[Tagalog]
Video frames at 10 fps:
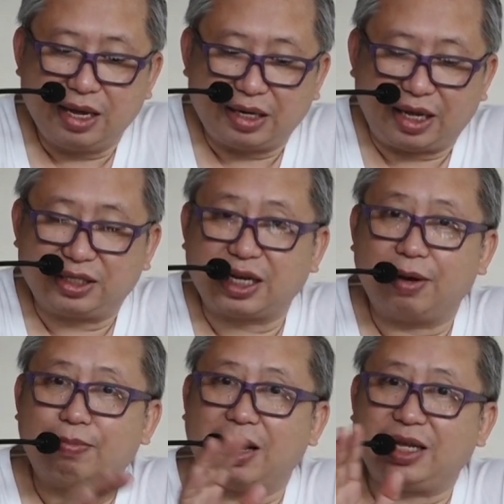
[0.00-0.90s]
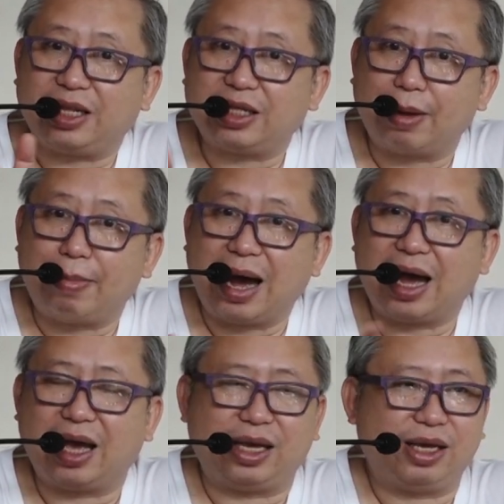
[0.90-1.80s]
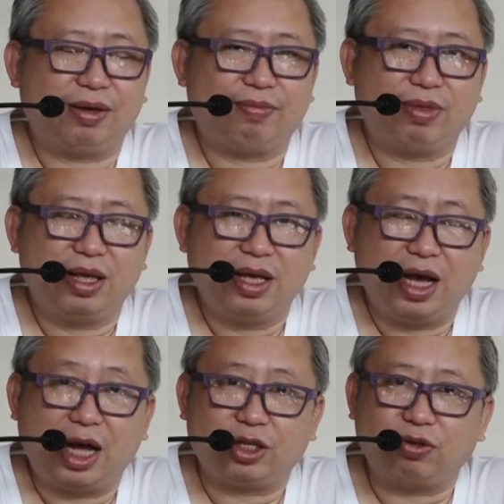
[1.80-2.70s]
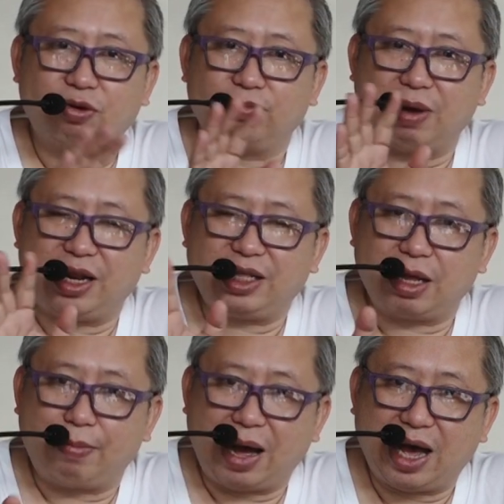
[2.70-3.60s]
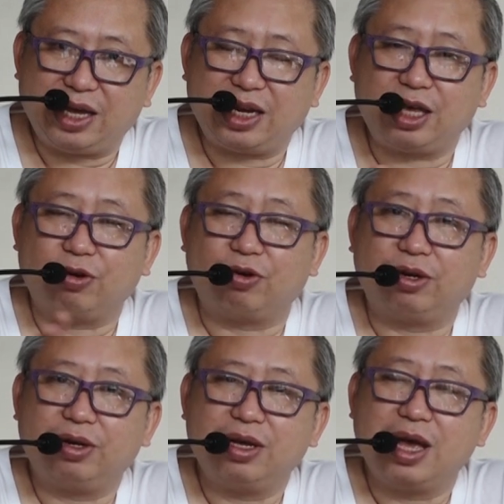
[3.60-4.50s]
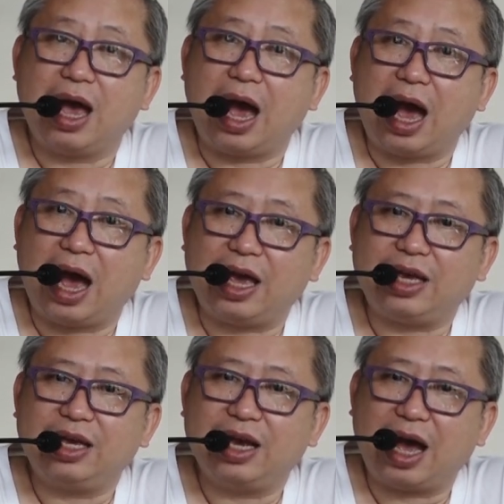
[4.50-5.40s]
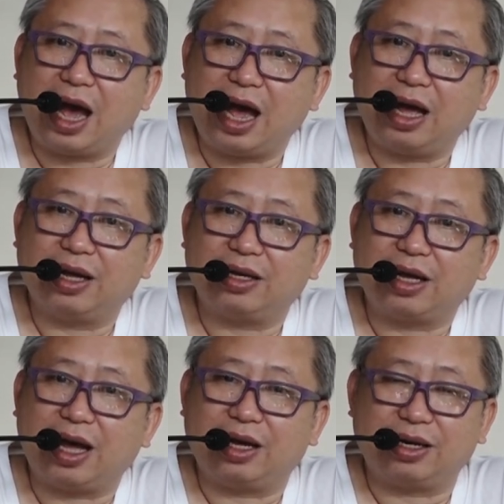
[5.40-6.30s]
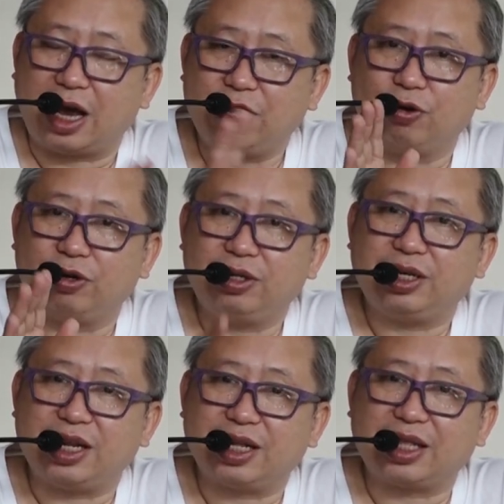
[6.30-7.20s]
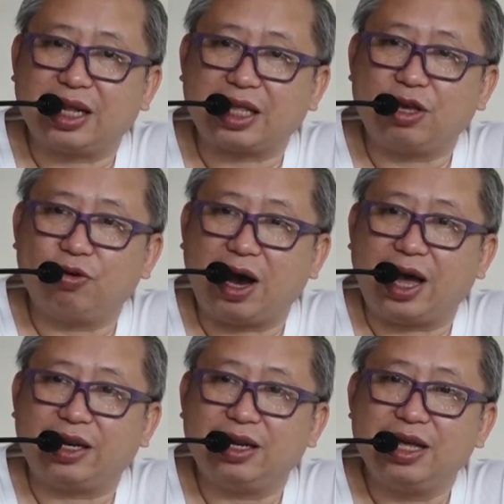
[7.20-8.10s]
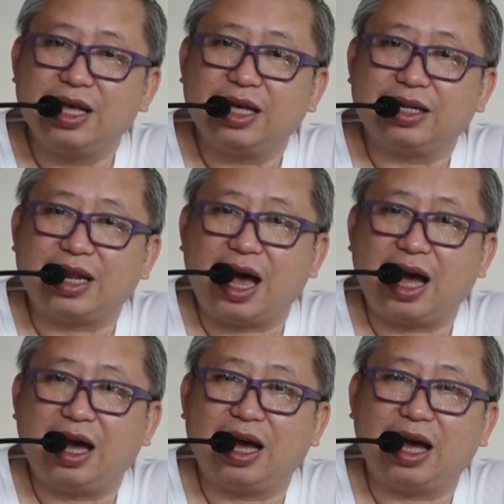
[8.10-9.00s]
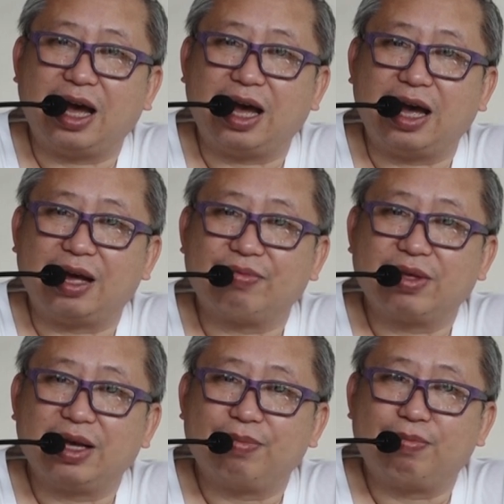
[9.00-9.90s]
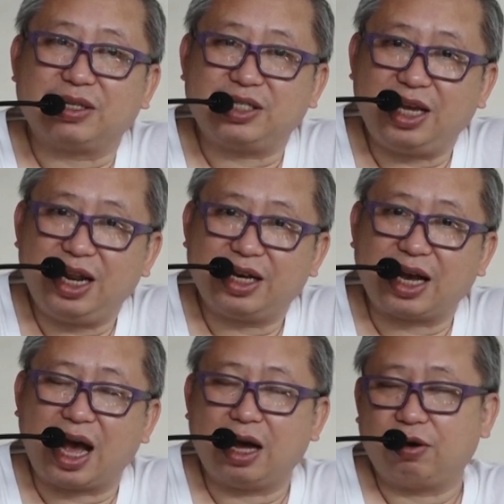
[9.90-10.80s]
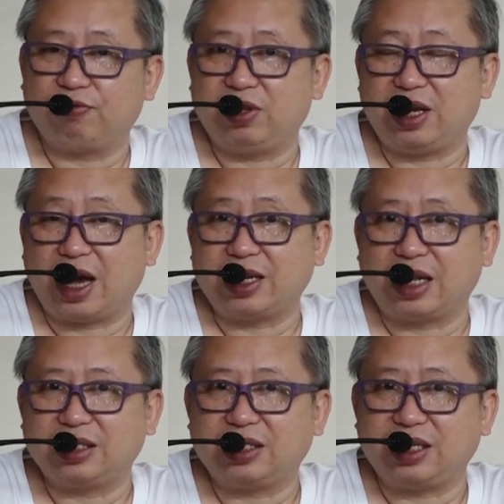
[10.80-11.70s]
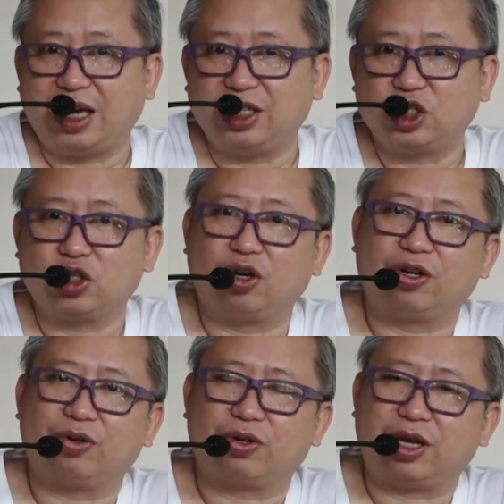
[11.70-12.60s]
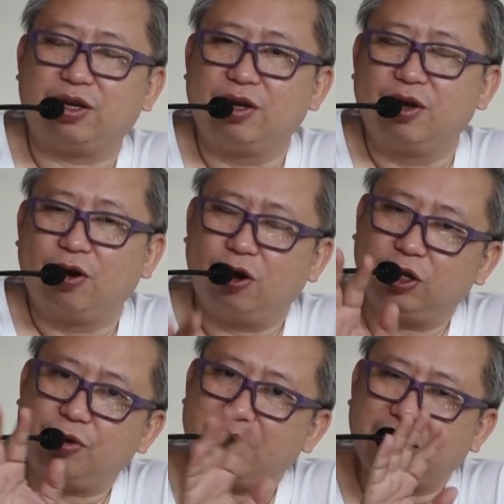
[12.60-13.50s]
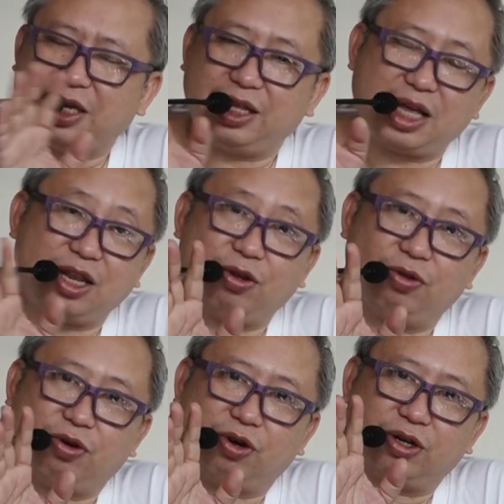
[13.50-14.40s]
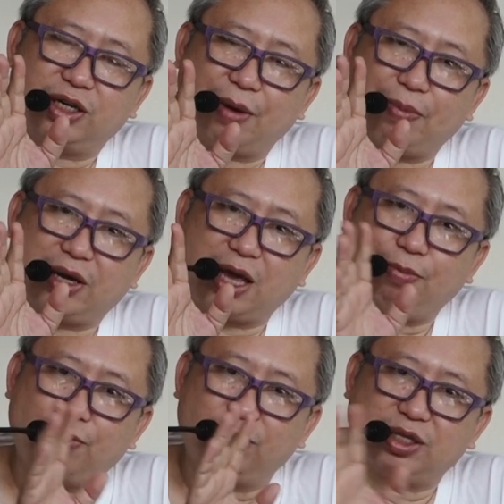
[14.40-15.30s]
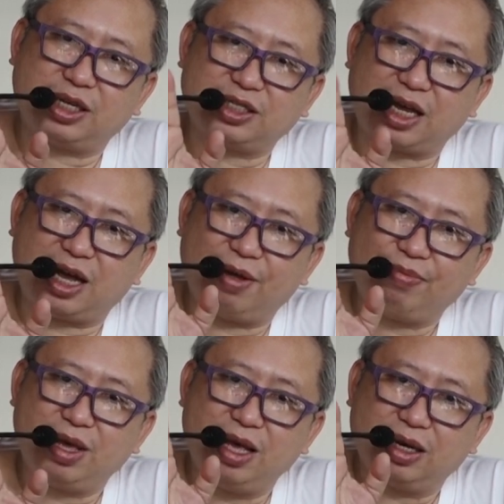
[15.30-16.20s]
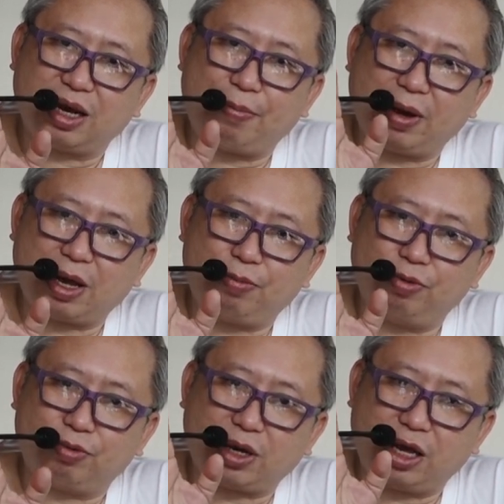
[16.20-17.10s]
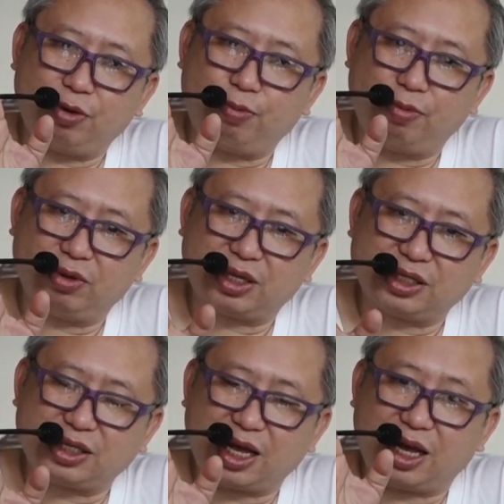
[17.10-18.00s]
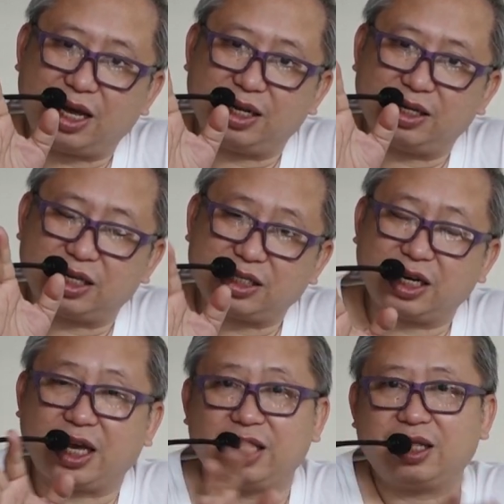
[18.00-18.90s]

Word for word: na isang maliit na bahay at yung maliit na bahay na yon ay ang uh, ngayon kinatatayuan ng uh, Basilica of the Annunciation. Okay? Although makikita nyo doon kapag kayo pumunta sa kapag kayo pumunta sa Nazaret